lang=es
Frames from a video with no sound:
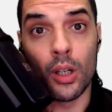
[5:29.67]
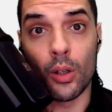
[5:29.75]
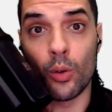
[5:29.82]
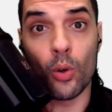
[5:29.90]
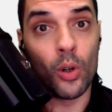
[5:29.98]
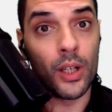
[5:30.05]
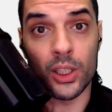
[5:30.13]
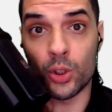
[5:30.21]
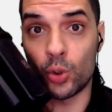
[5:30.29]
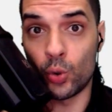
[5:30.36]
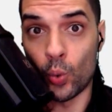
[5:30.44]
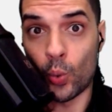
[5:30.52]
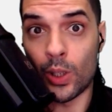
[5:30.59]
no es
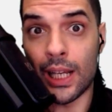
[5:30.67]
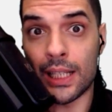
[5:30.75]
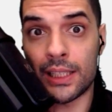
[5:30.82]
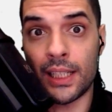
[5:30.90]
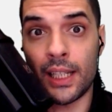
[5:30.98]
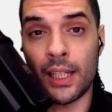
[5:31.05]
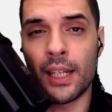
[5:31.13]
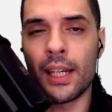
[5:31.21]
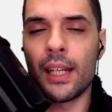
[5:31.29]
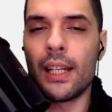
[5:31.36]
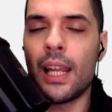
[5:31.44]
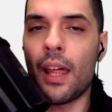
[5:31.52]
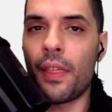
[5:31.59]
tu clase,
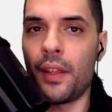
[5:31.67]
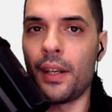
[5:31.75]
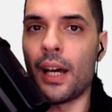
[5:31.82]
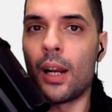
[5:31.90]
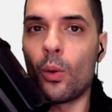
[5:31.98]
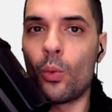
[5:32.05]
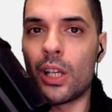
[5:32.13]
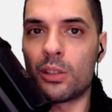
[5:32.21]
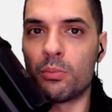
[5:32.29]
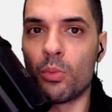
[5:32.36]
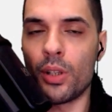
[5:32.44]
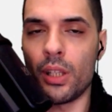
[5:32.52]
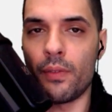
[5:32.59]
le hacen algunas
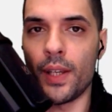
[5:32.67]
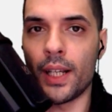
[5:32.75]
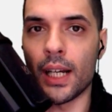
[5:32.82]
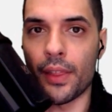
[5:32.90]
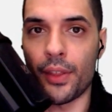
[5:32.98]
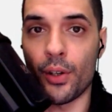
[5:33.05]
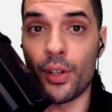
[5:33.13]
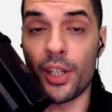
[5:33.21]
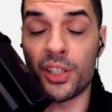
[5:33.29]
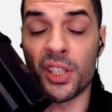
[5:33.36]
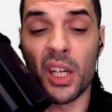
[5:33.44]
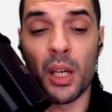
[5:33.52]
modificaciones,